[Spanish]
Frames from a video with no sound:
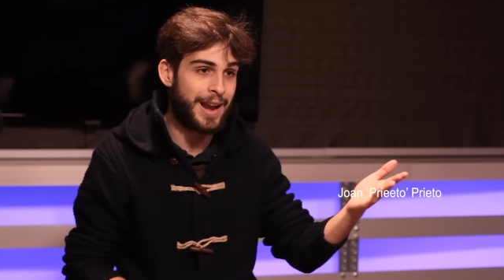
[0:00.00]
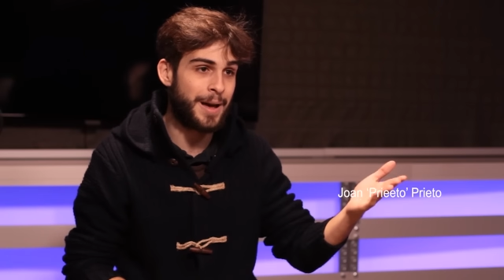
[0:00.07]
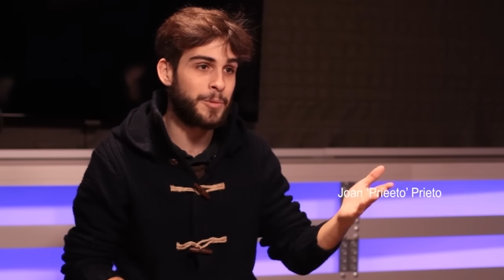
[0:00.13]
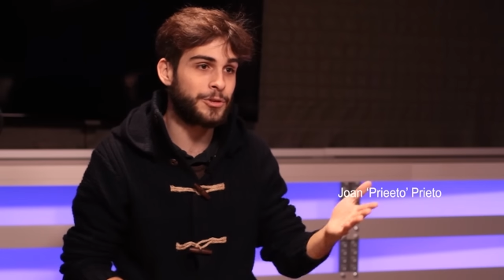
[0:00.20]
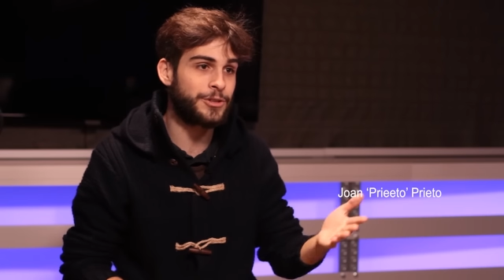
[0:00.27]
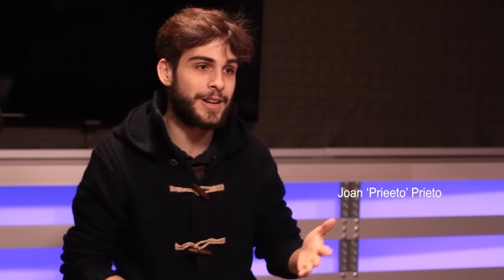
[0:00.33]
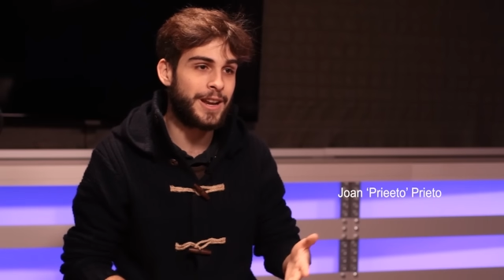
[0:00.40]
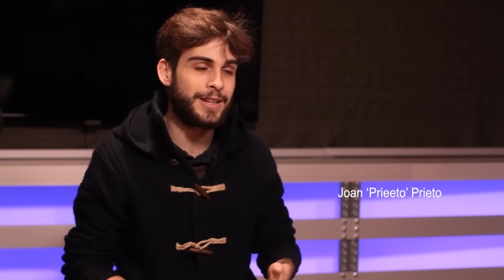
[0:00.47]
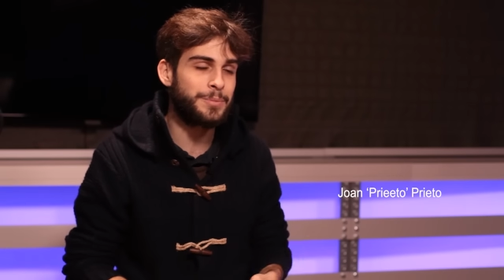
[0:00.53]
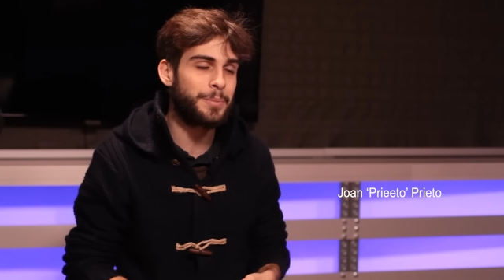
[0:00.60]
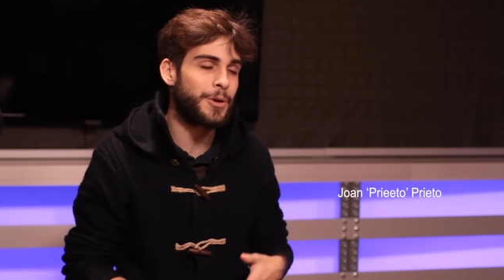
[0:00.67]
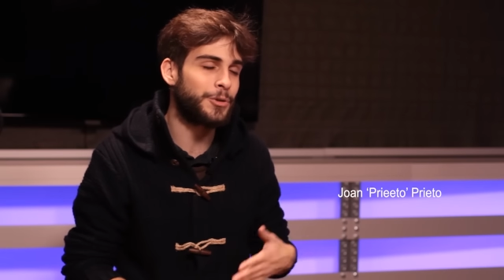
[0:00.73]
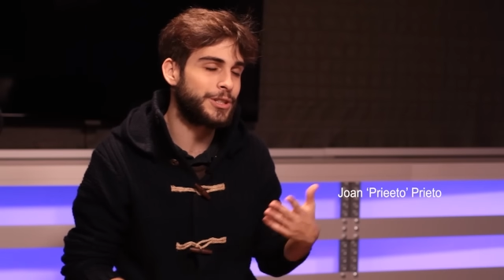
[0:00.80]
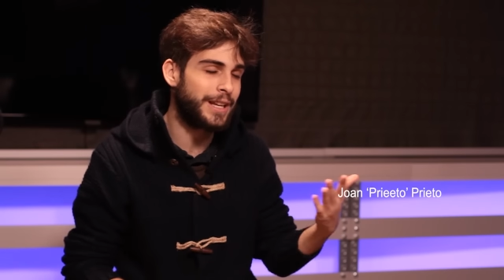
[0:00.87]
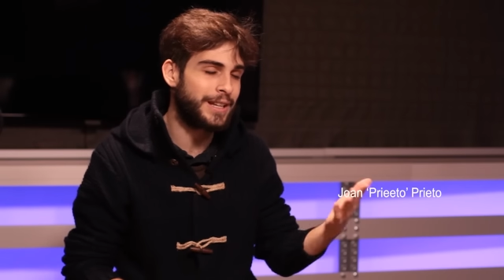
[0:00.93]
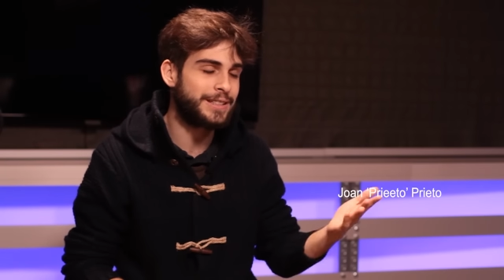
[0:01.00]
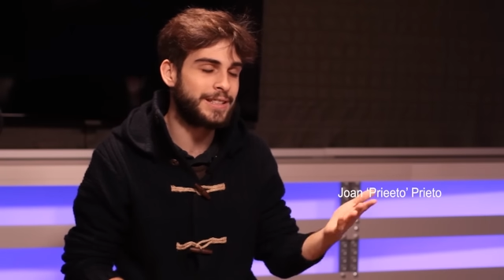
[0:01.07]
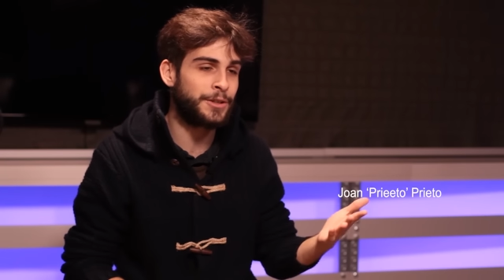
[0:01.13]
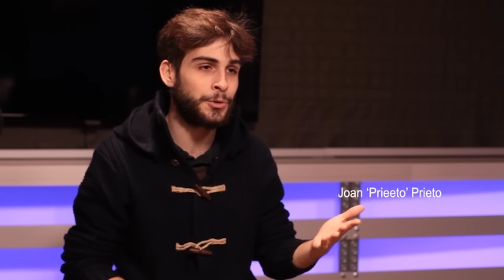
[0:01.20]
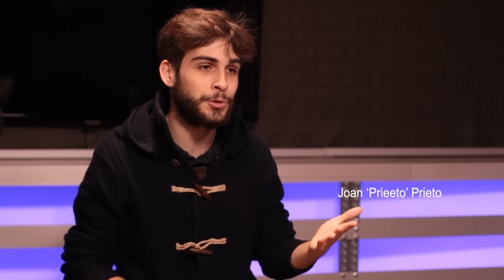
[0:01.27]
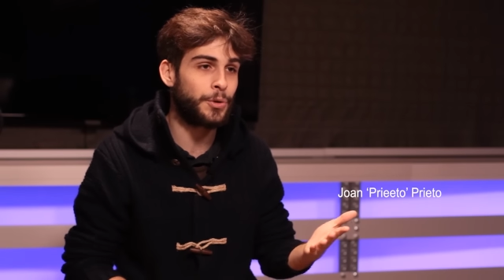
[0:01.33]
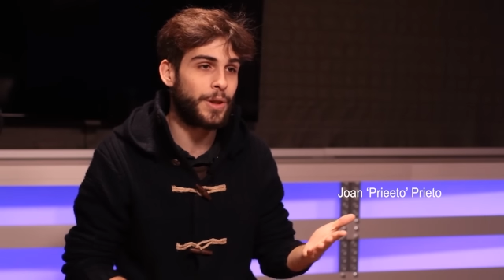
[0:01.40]
Éramos tres, pero siguen
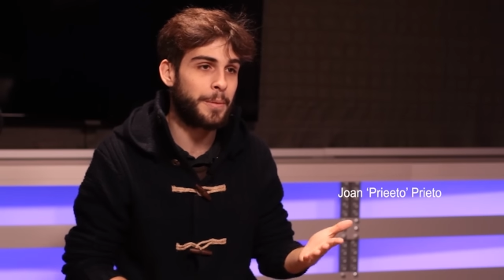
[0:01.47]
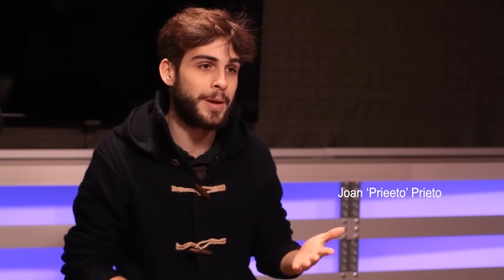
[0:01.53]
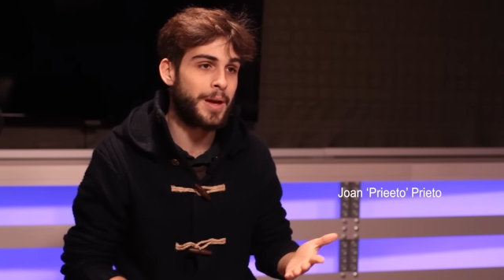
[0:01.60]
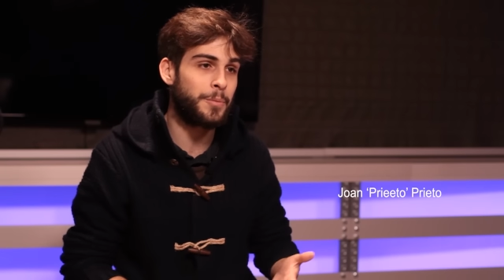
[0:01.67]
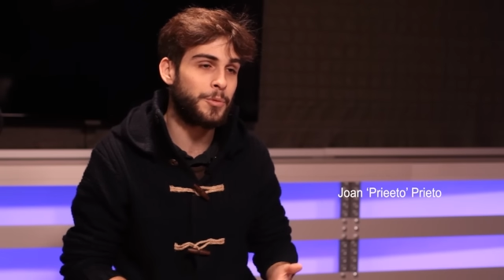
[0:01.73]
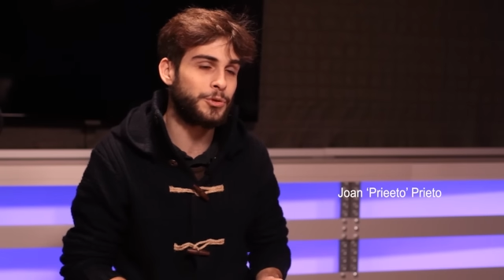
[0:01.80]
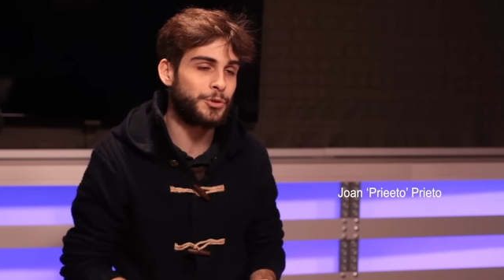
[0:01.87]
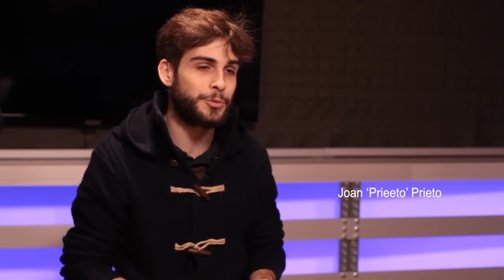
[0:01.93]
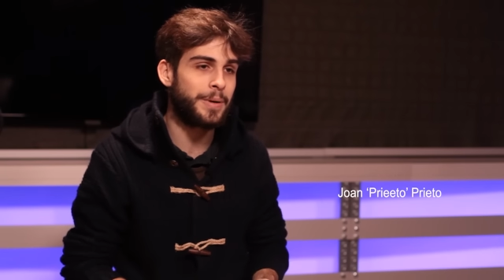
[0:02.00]
siendo todavía muchos